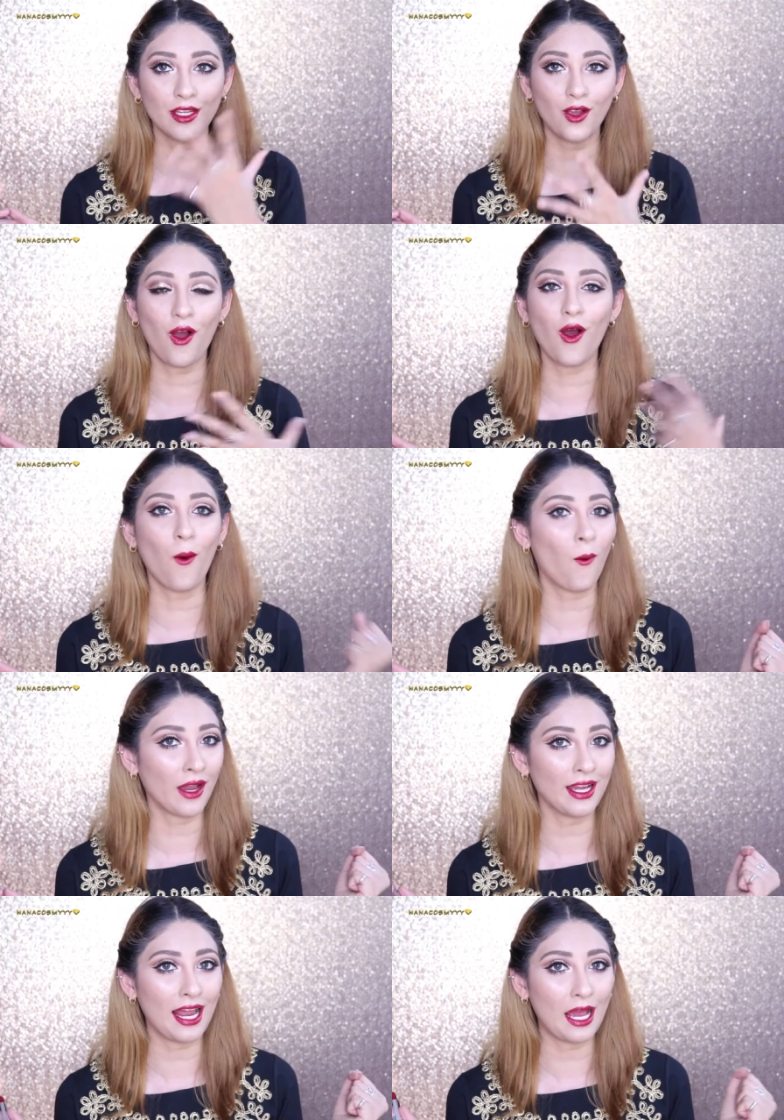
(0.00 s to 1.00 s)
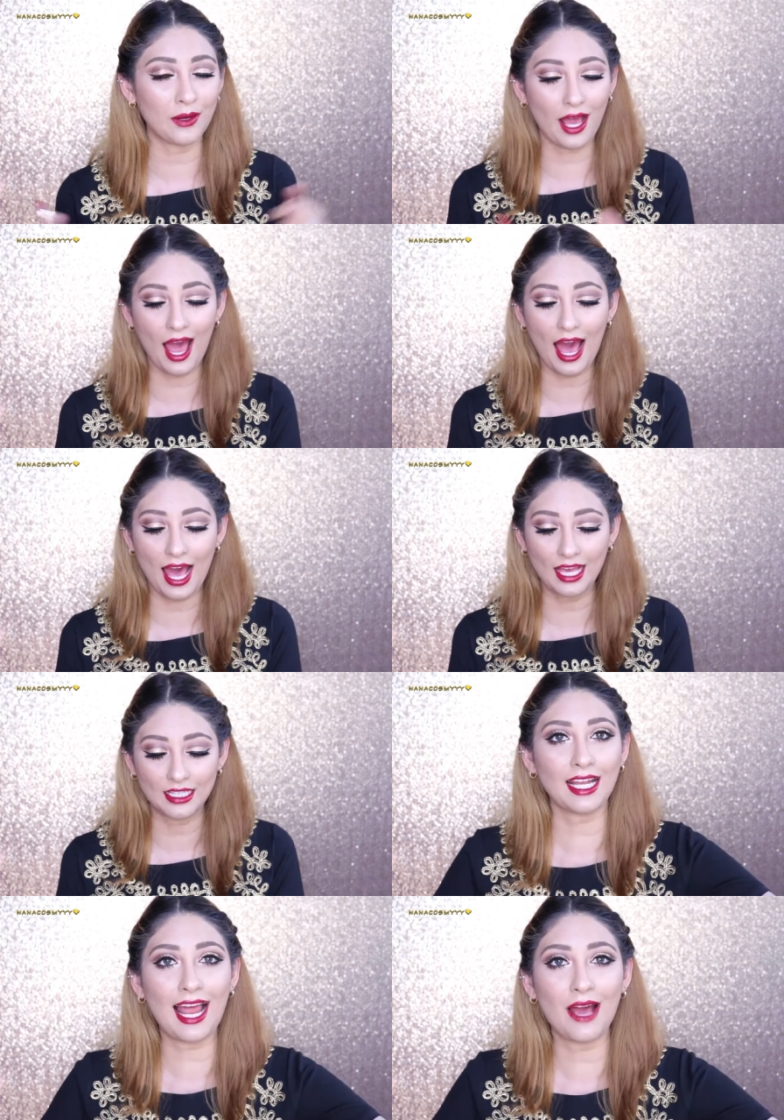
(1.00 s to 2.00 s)
นี้ก็โอเคแล้วนะคะ
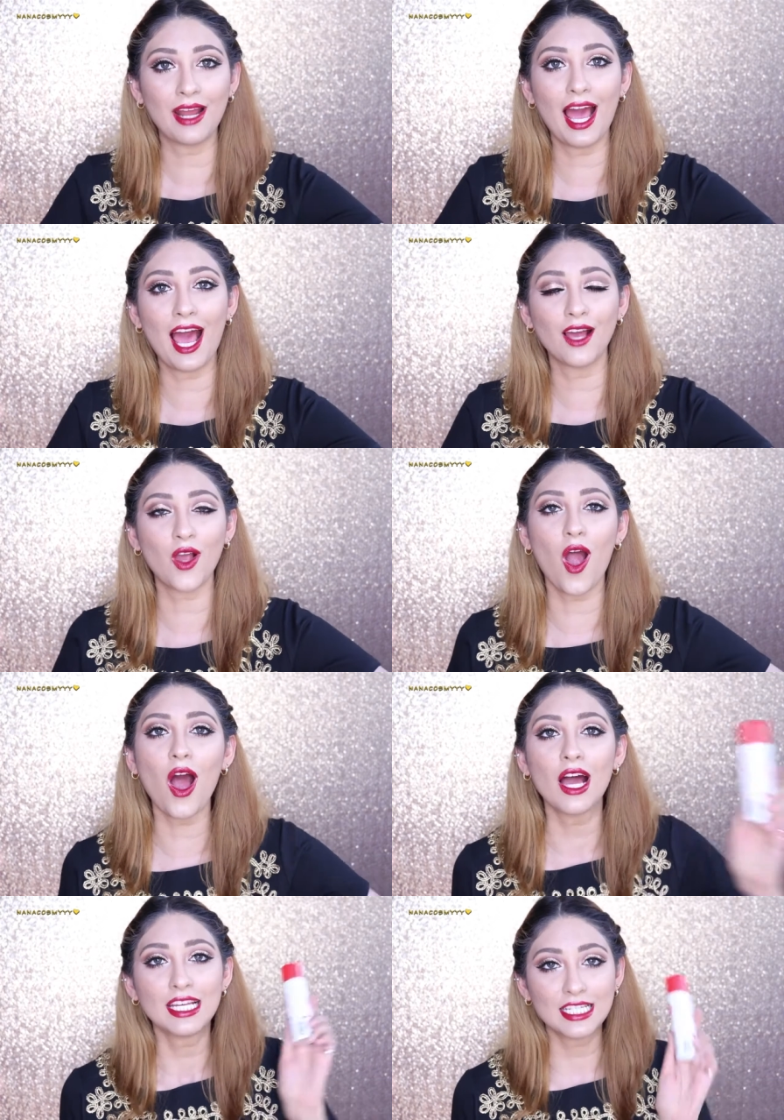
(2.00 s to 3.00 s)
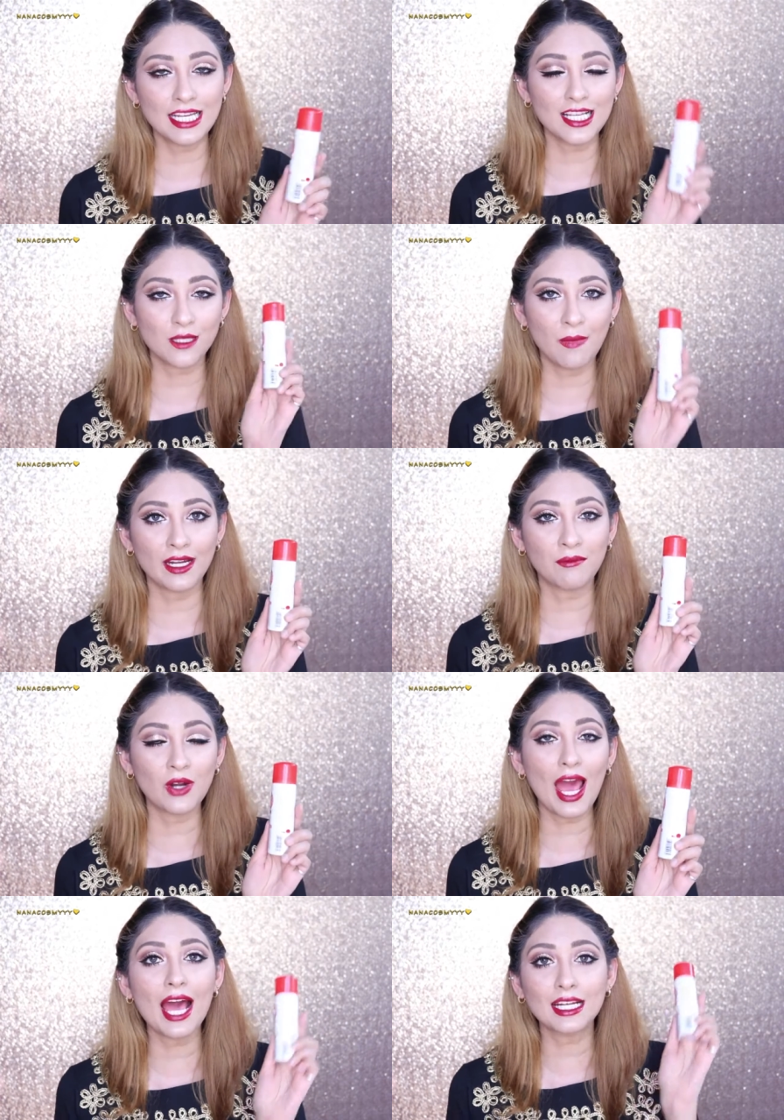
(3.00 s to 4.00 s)
เสร็จแล้วนะคะก็ฉีดสเปรย์
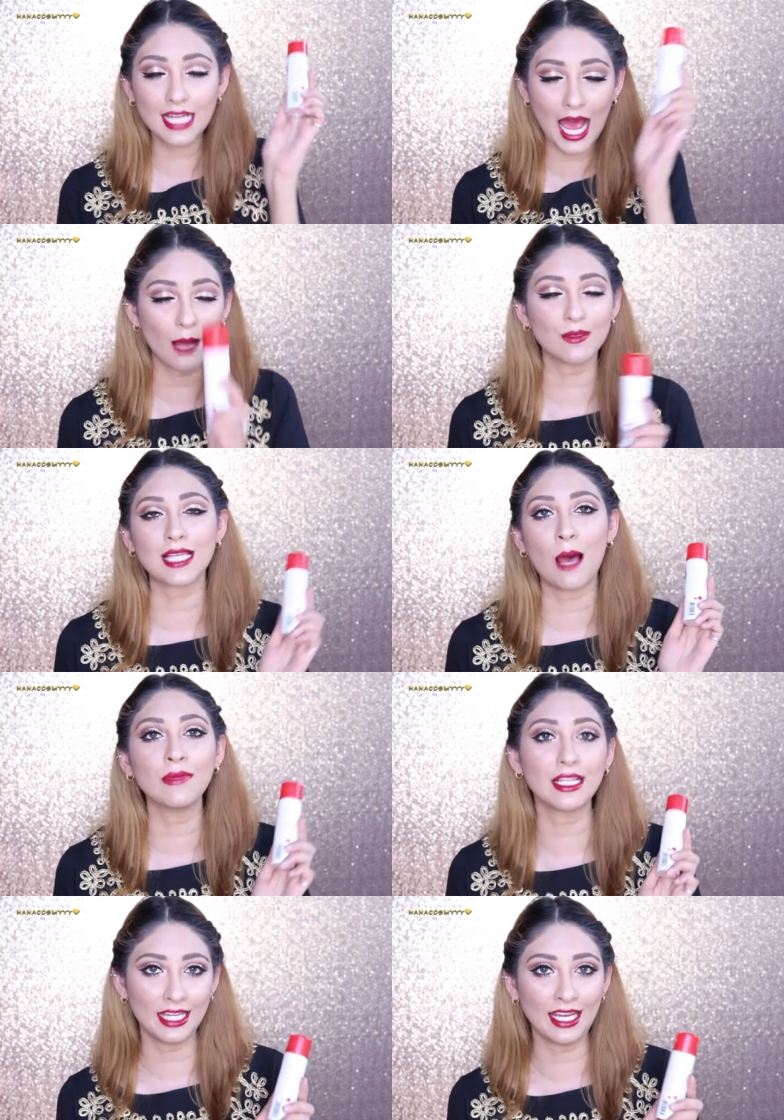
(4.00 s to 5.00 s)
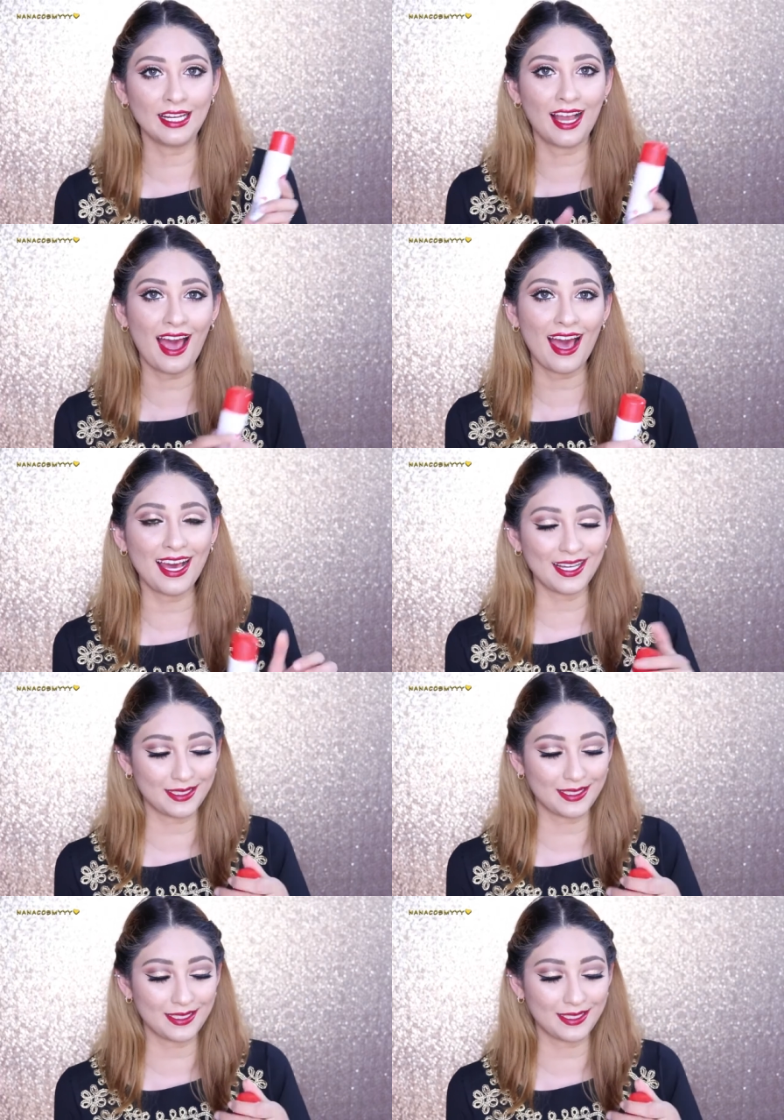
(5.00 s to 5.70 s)
น้ำแร่ทับซ้ำอีกทีนค่ะ